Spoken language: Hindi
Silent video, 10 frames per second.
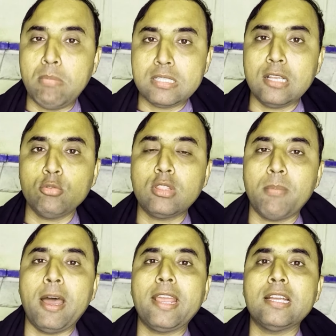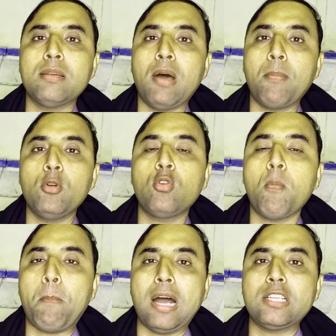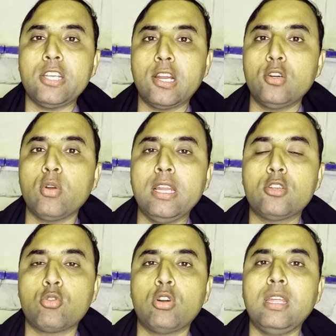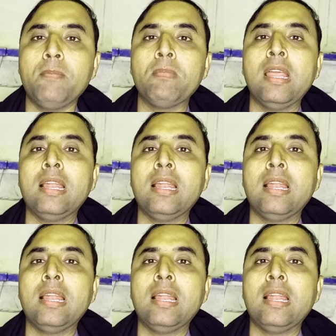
मजा तो तब आएगा जब आप उनको पांच छह घंटों के लिए छोड़ दें